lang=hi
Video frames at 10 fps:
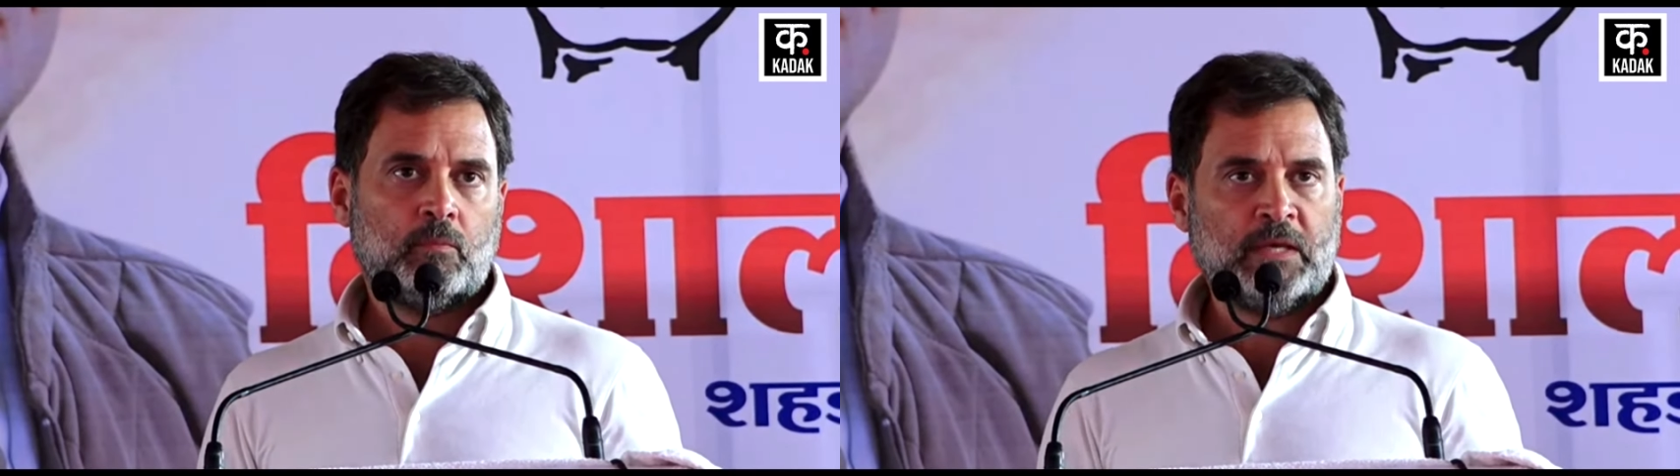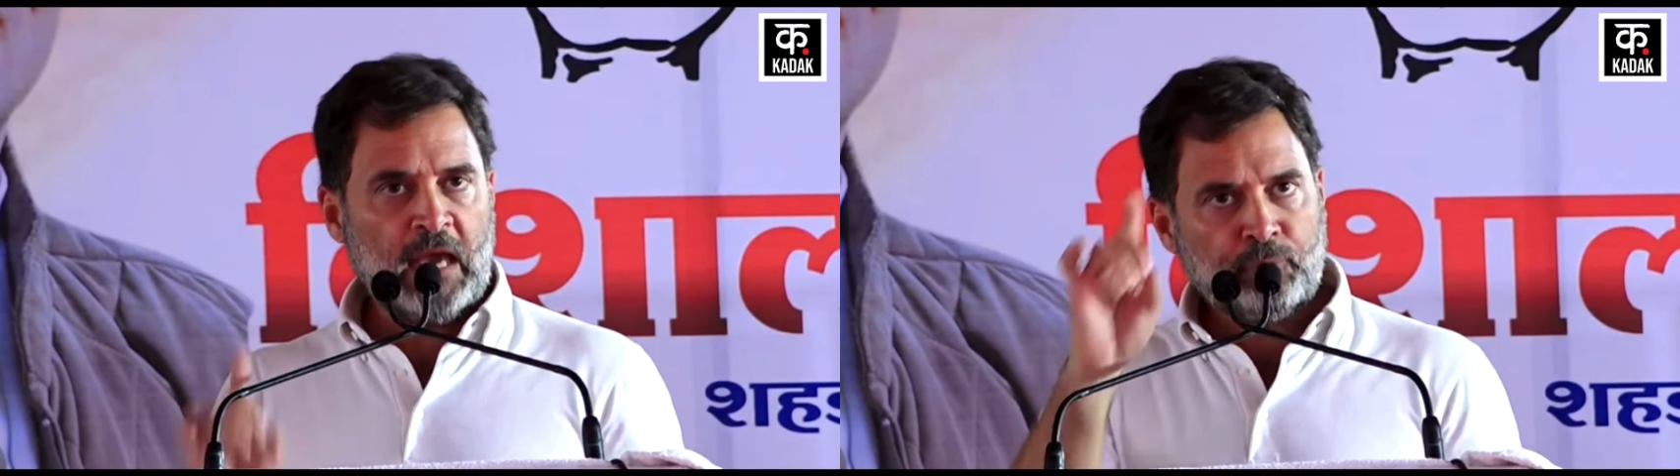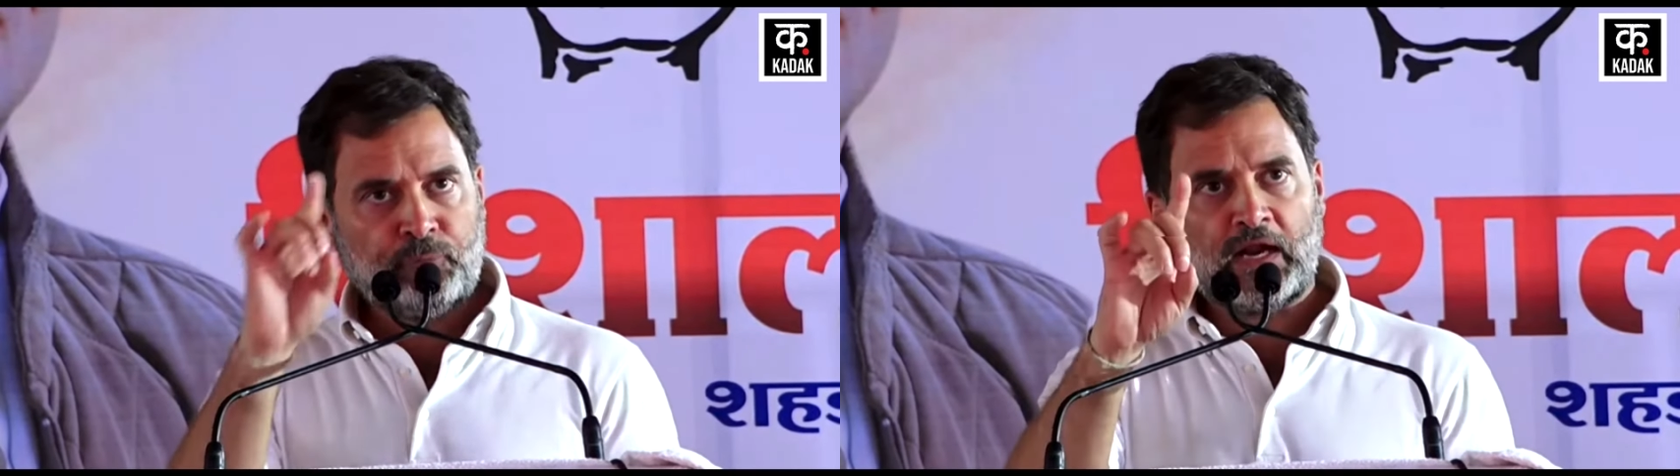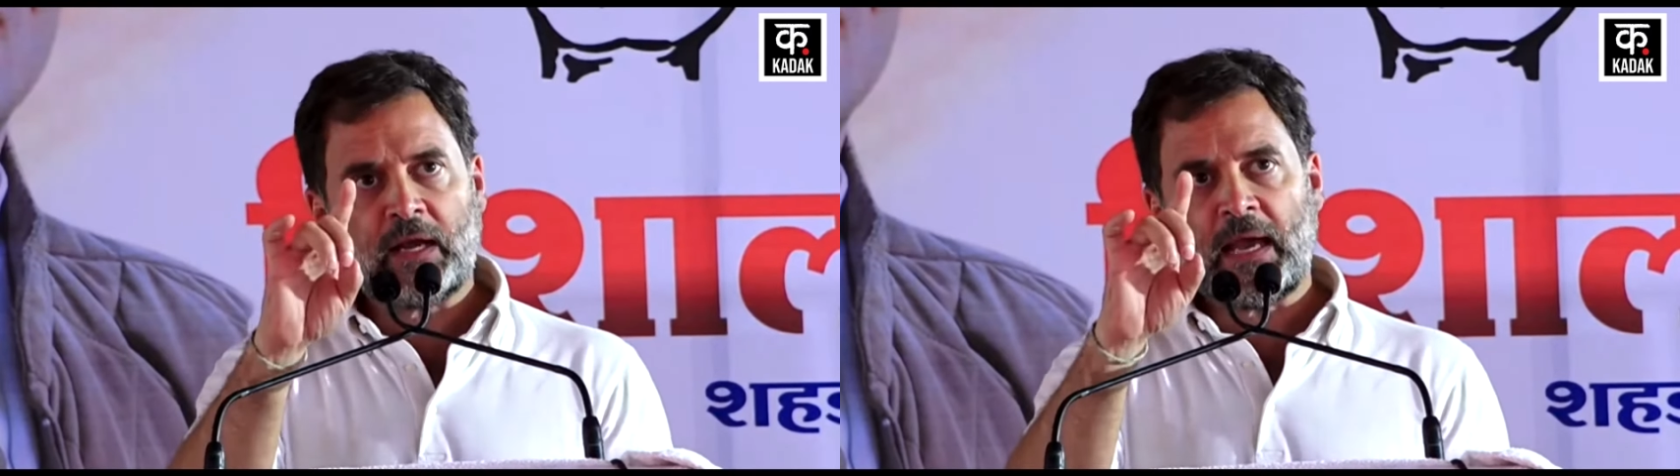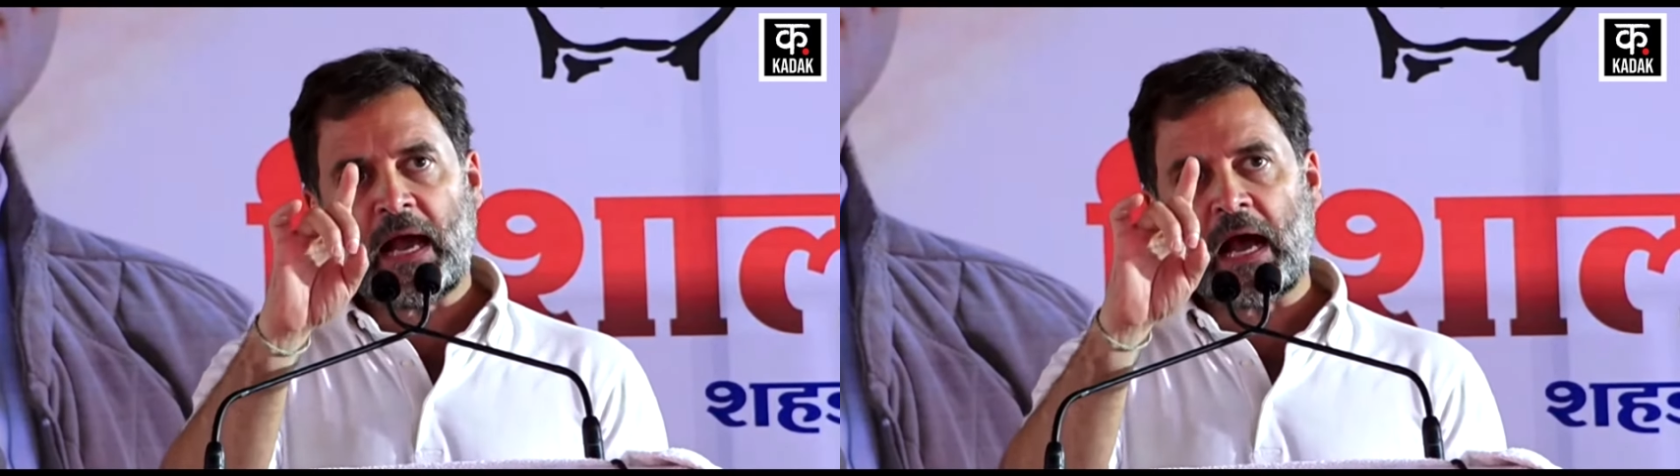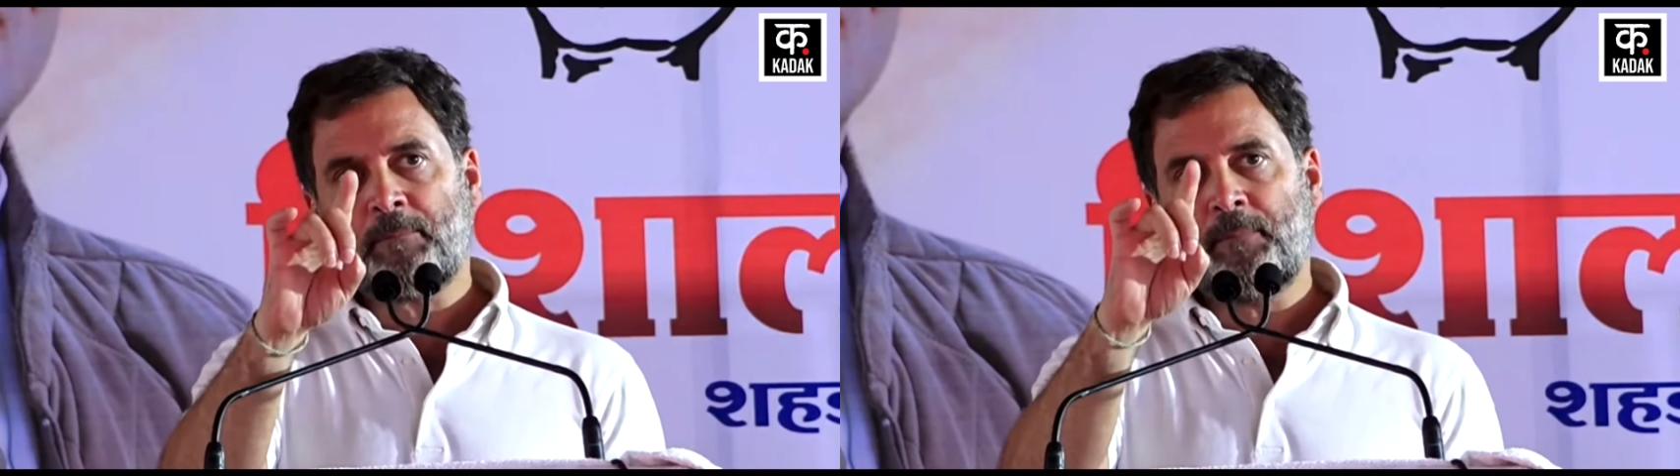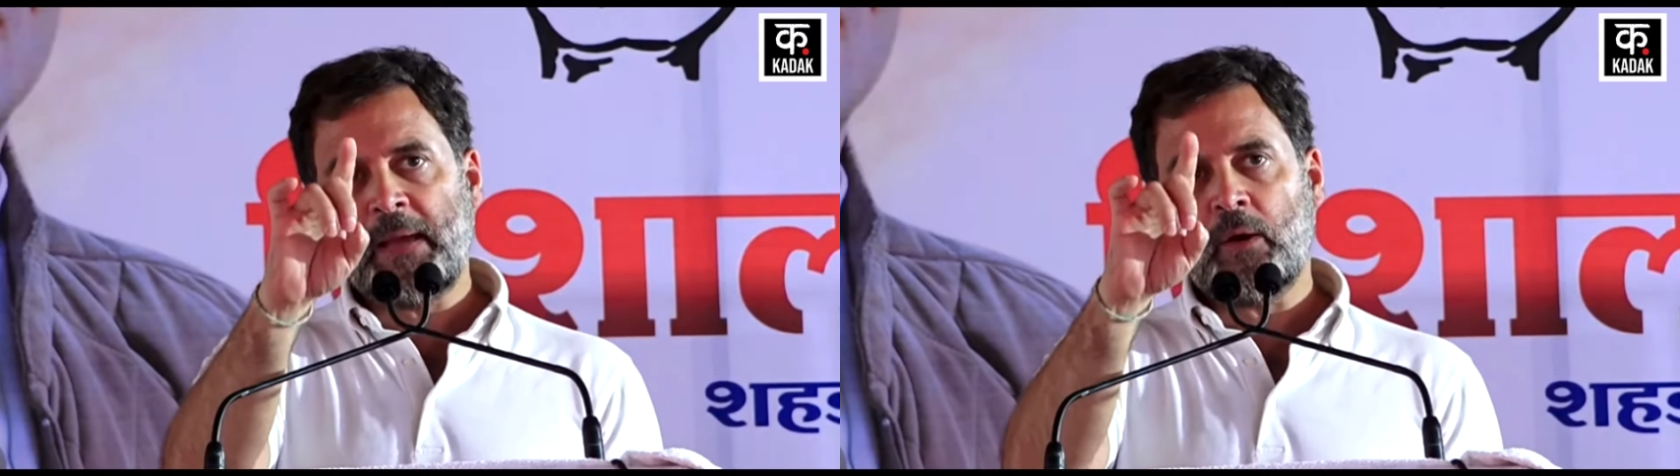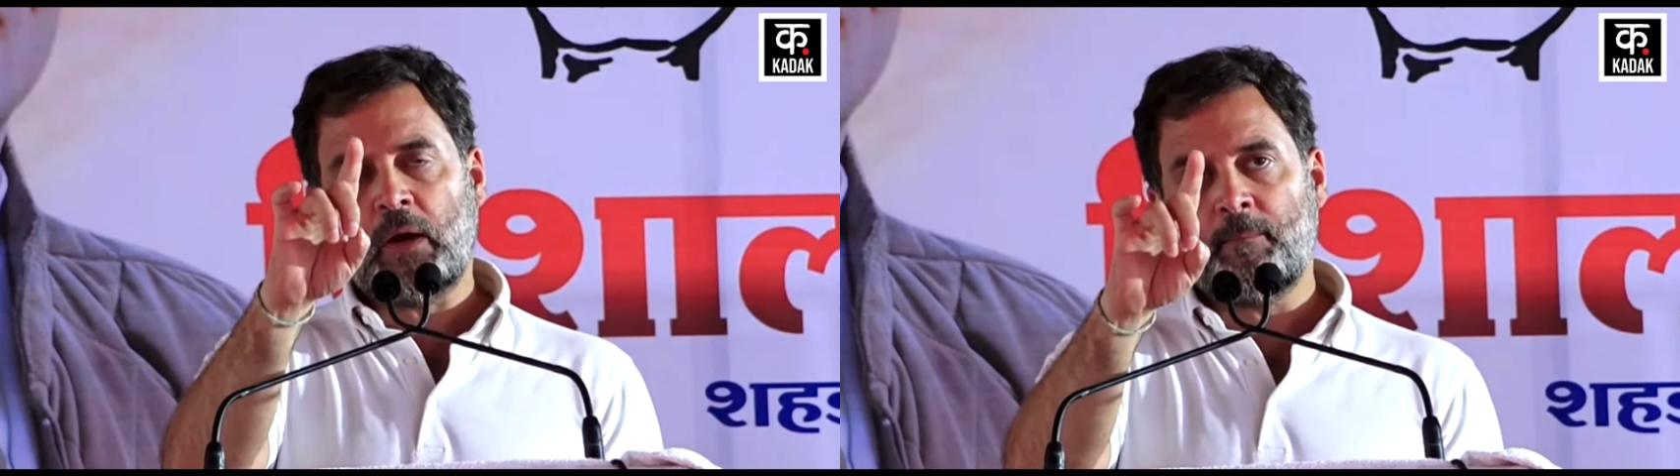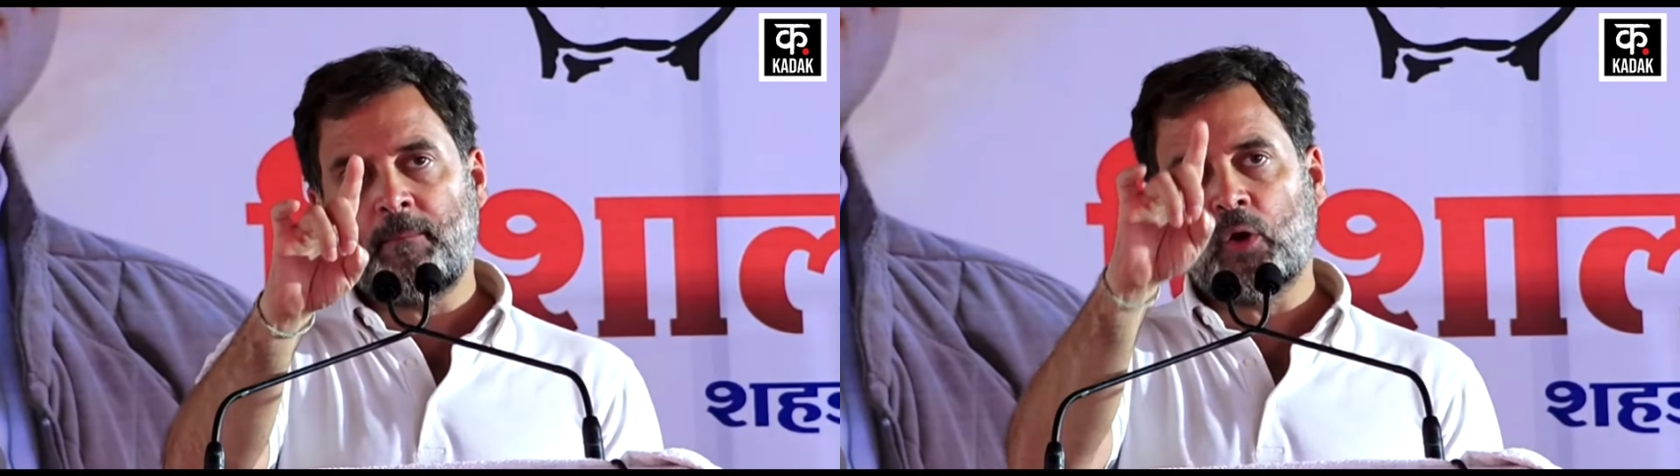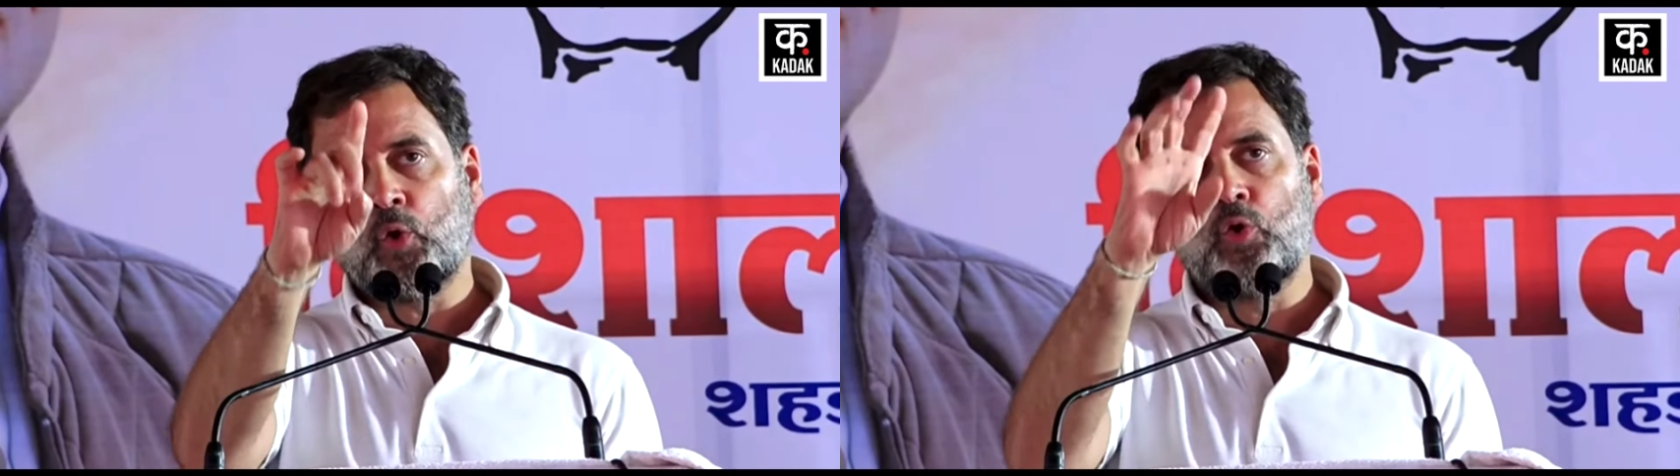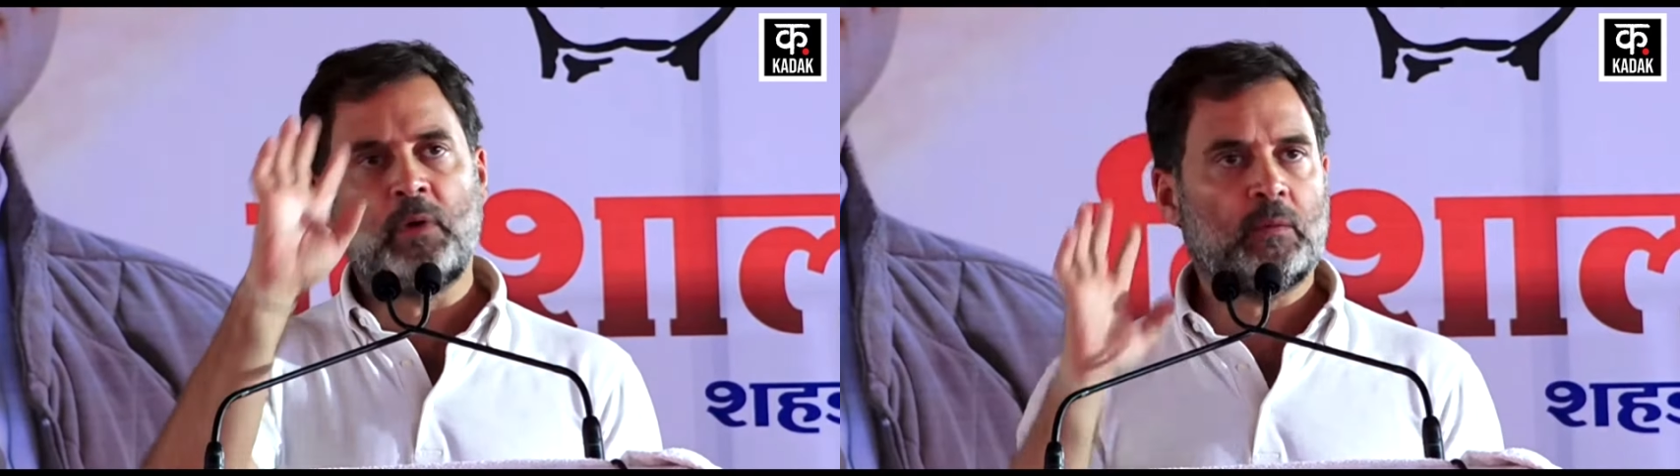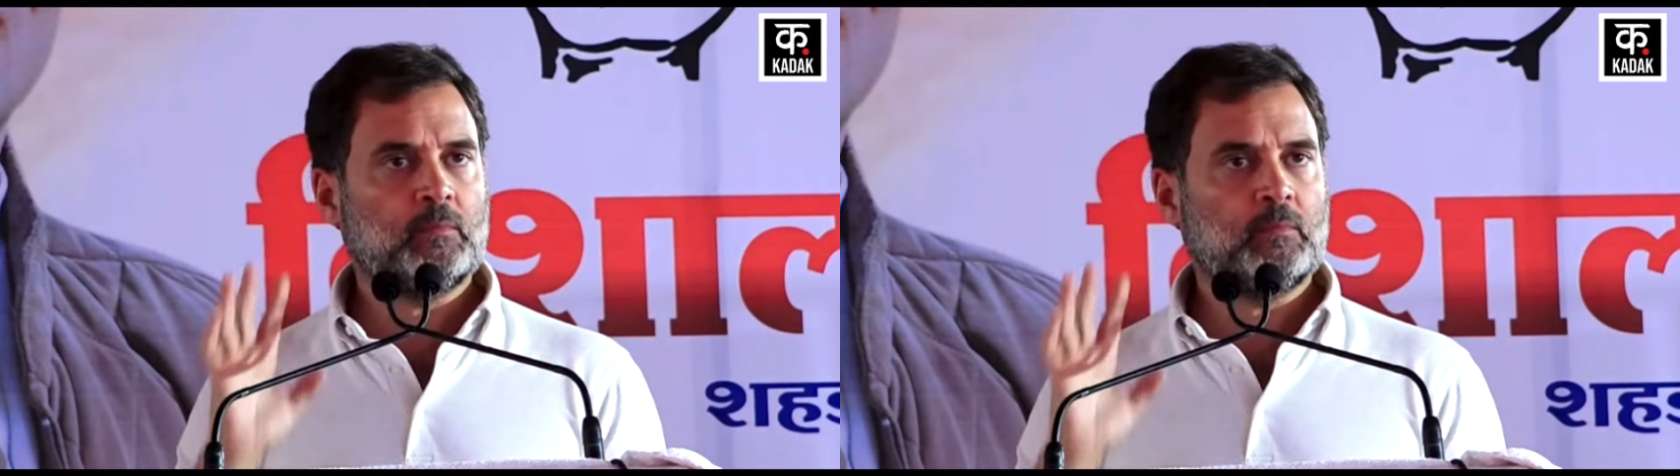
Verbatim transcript: यह फर्क है आप में हम में और उनमें